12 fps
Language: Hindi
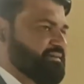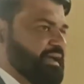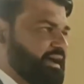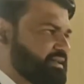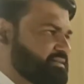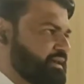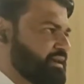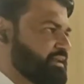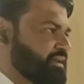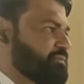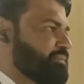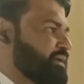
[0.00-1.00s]
से यहाँ से
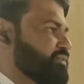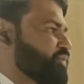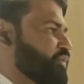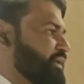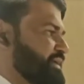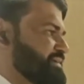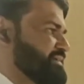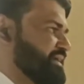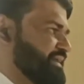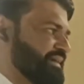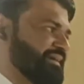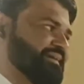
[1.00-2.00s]
आने के बाद वो कहीं
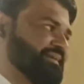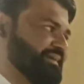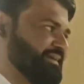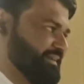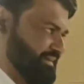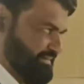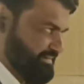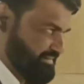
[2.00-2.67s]
जाने के नहीं